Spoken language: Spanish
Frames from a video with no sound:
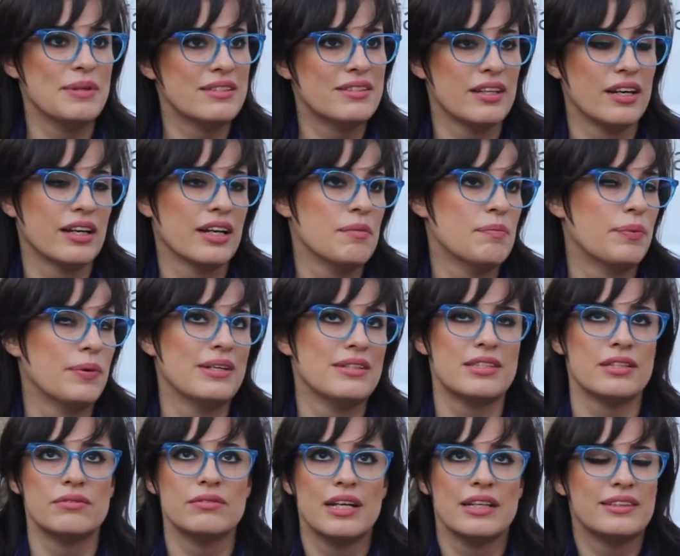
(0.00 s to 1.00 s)
pensar que puede
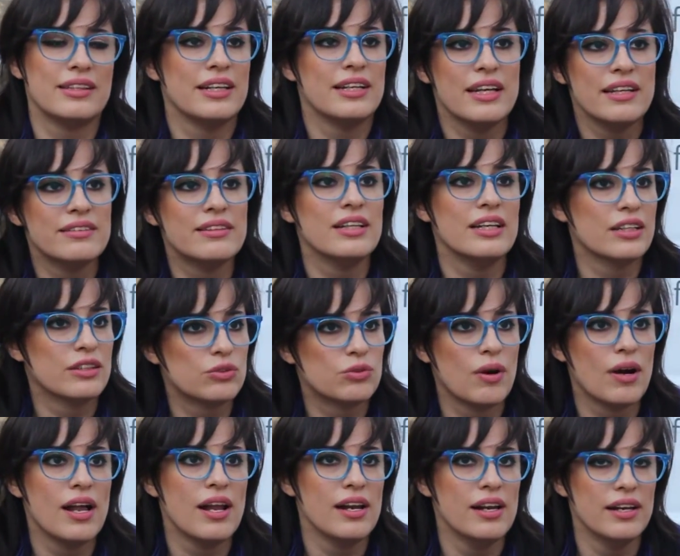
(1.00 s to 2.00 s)
ser una tarea
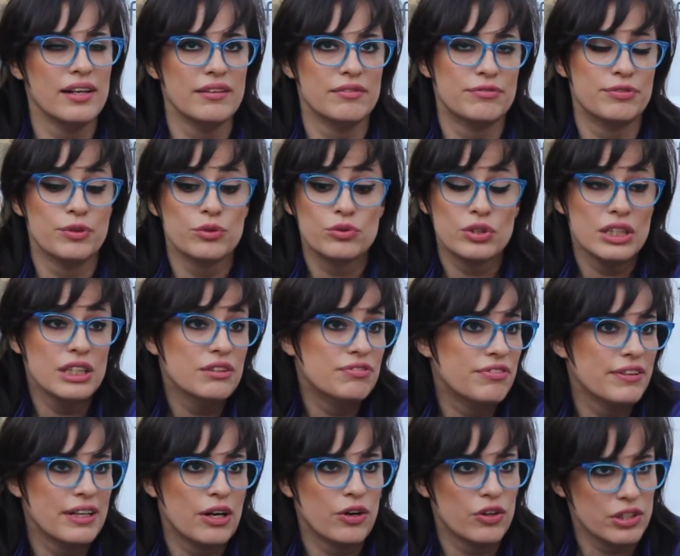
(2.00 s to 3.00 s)
intelectual
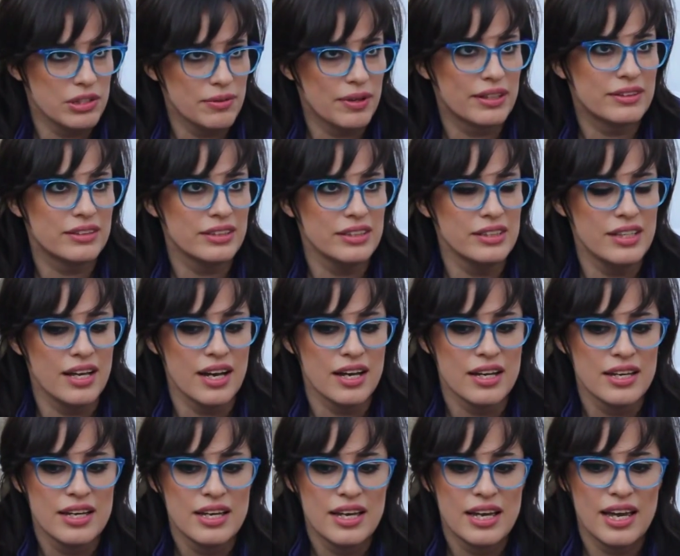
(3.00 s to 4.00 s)
fructífera o divertida
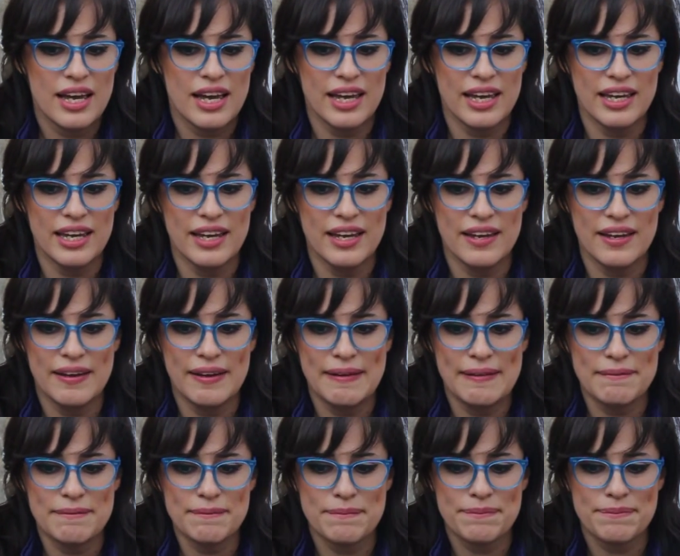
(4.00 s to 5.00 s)

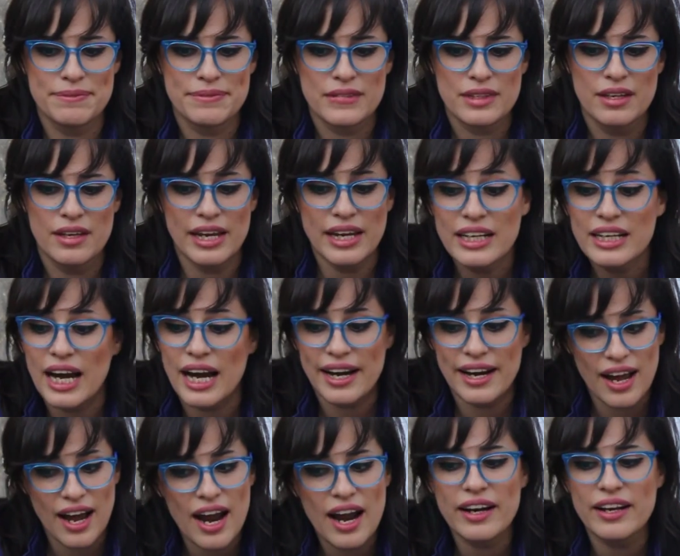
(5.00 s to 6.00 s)
eh,
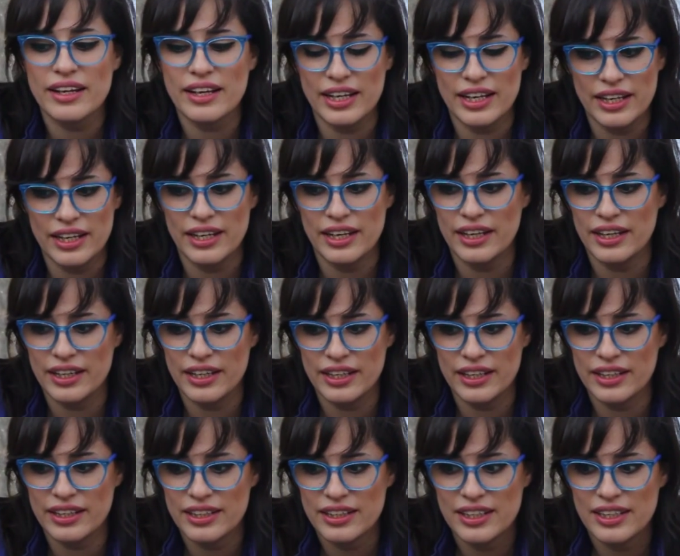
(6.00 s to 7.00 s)
encarar
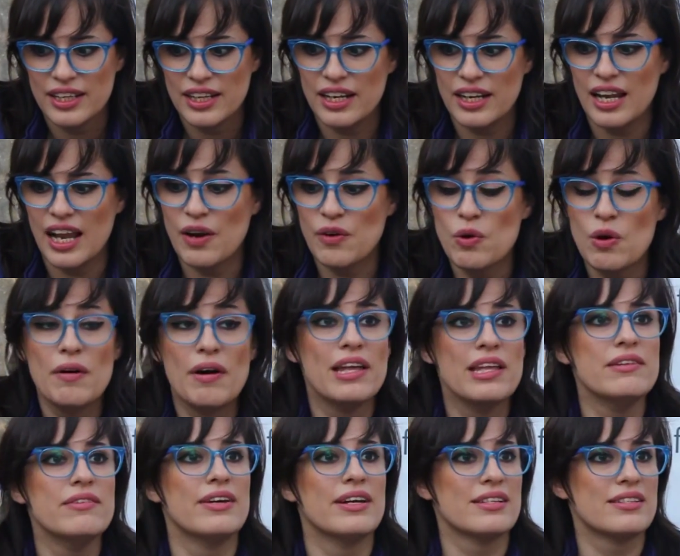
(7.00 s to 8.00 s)
eh, la nueva
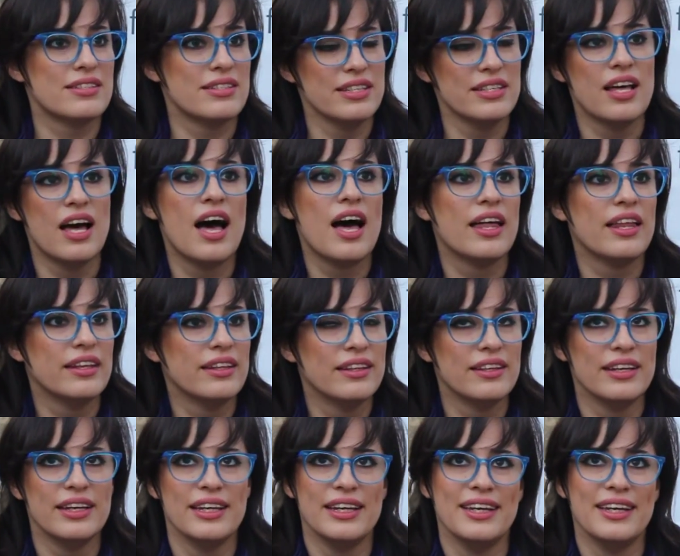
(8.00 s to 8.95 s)
diversidad